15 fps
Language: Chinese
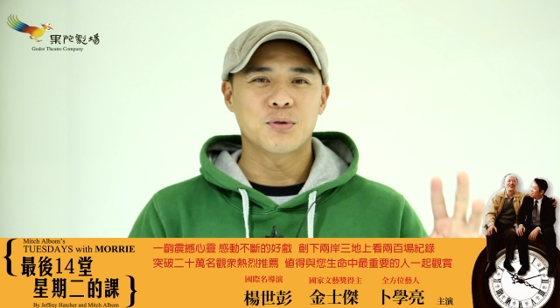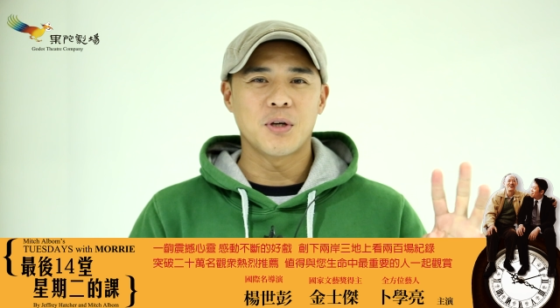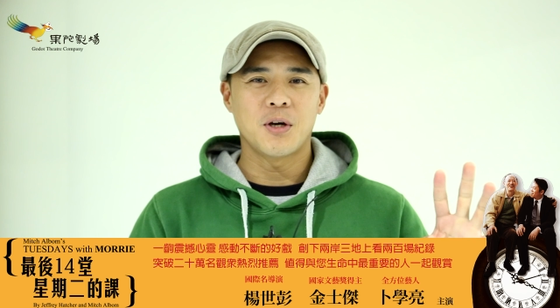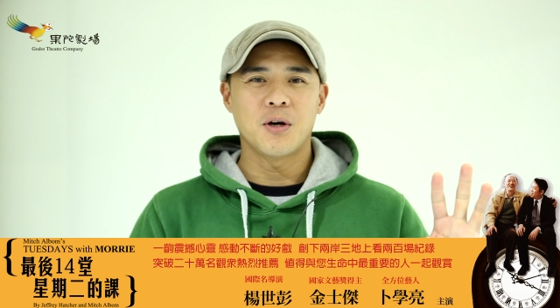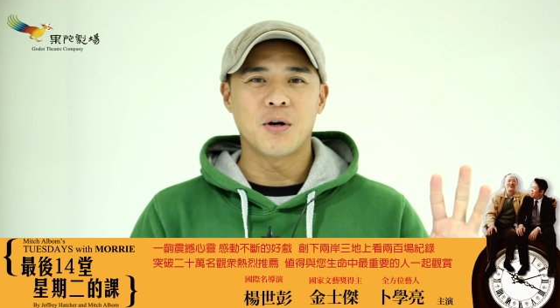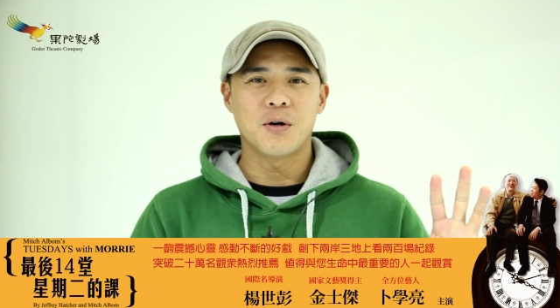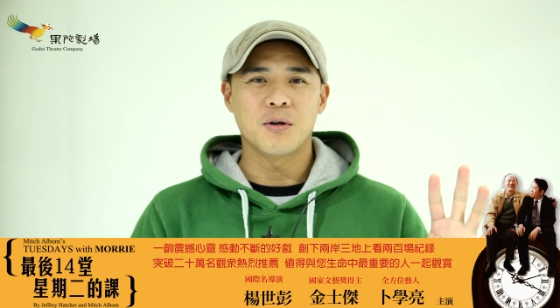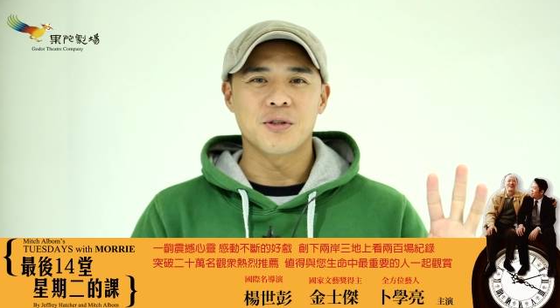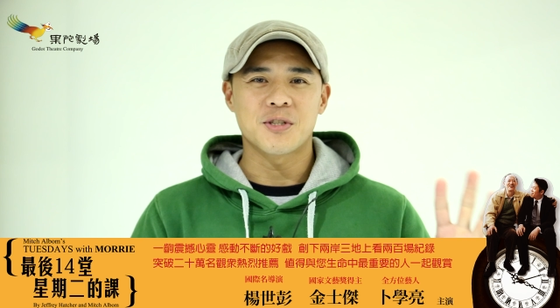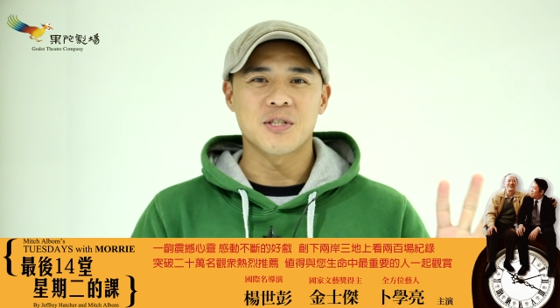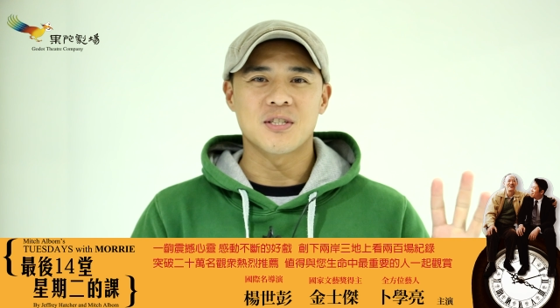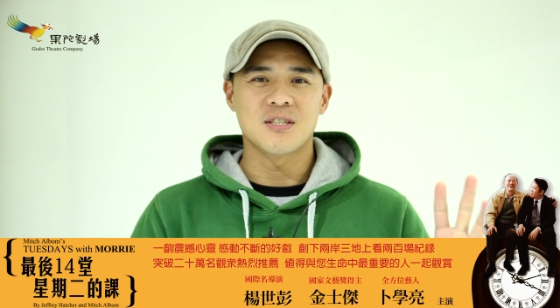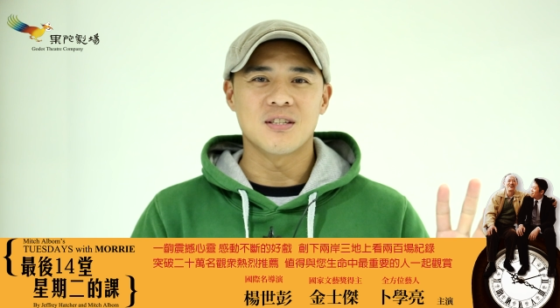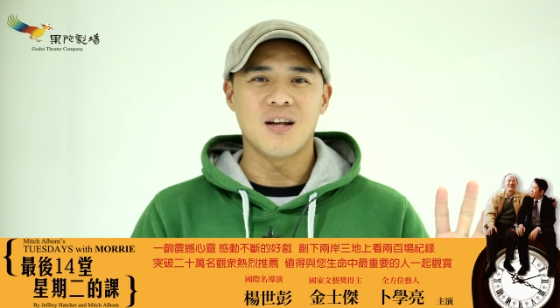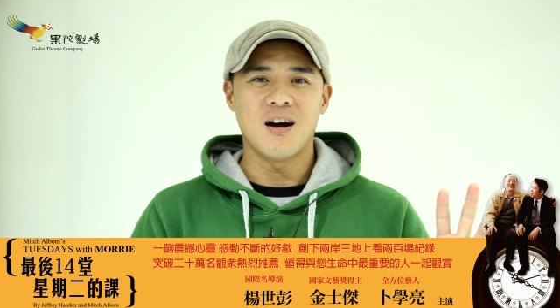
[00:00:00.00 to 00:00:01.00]
最后
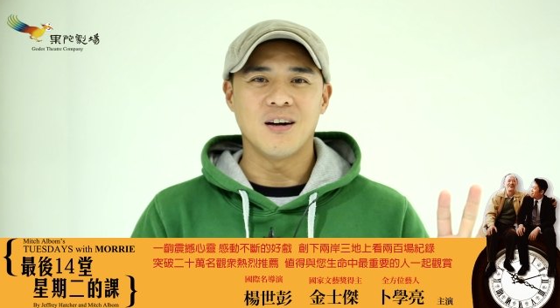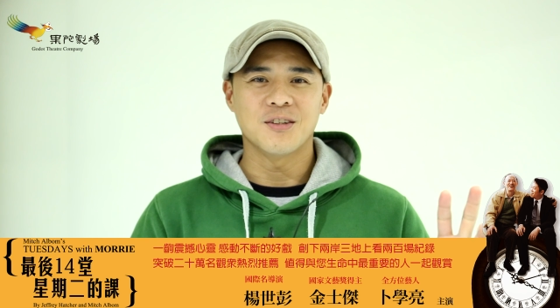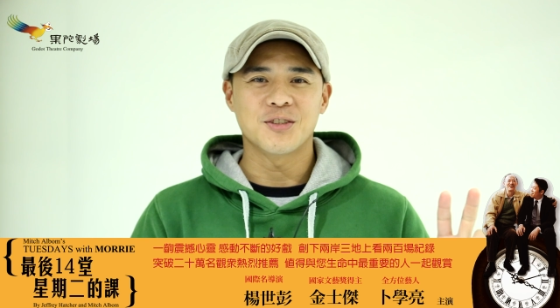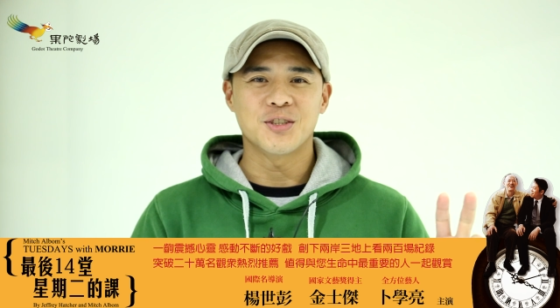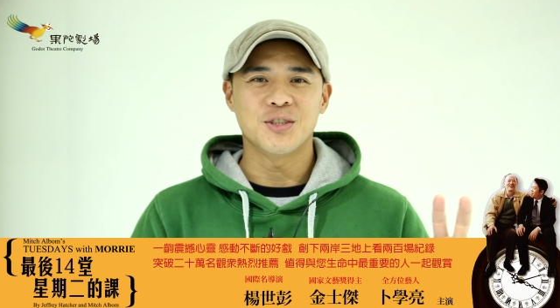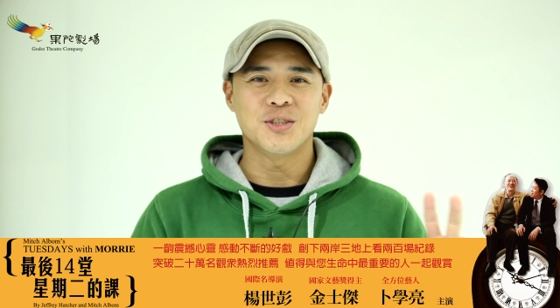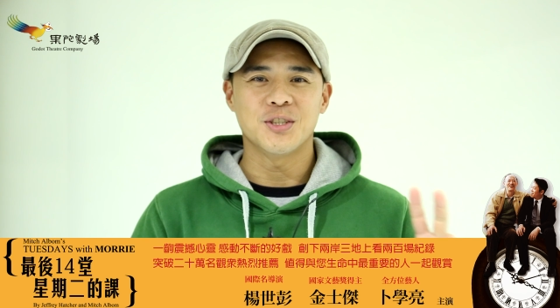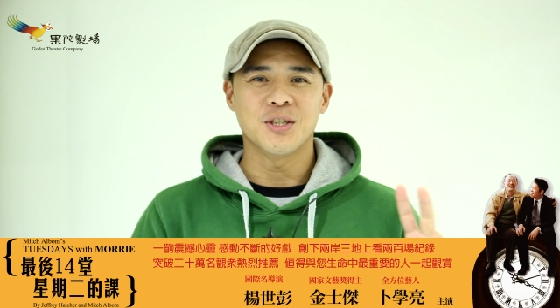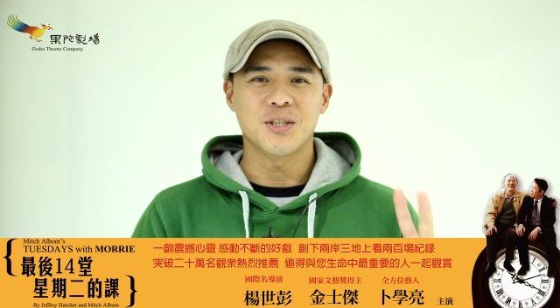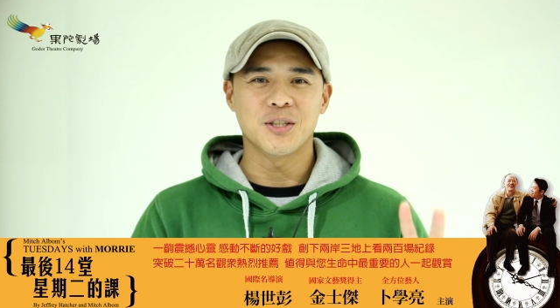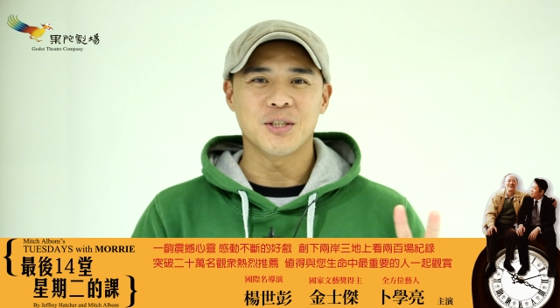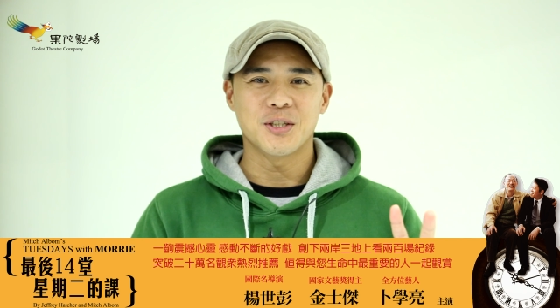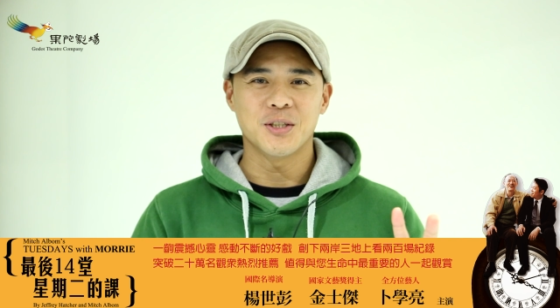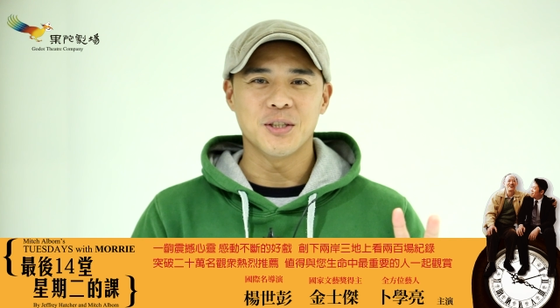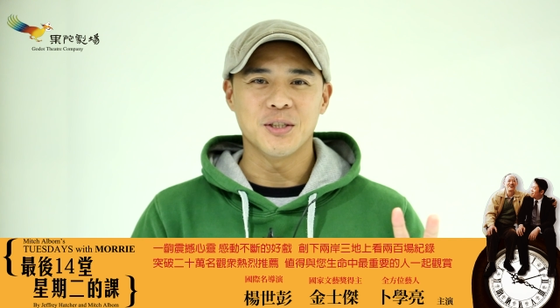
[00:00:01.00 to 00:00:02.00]
十四堂星期二
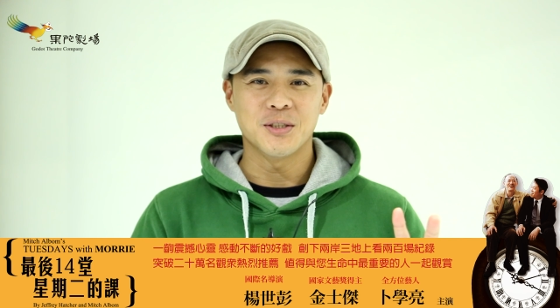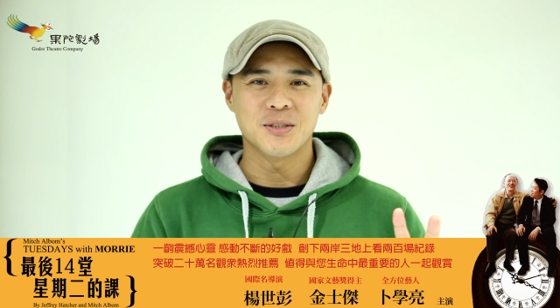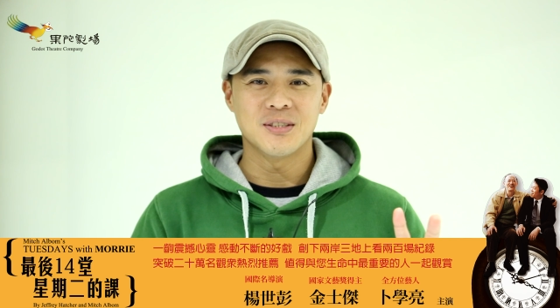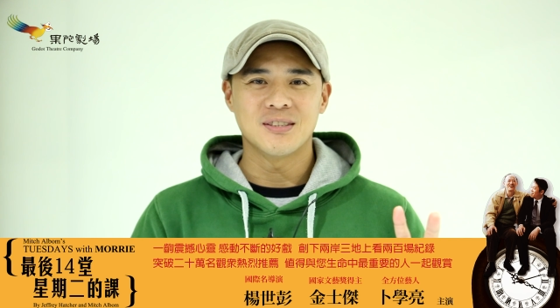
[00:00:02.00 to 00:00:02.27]
的课，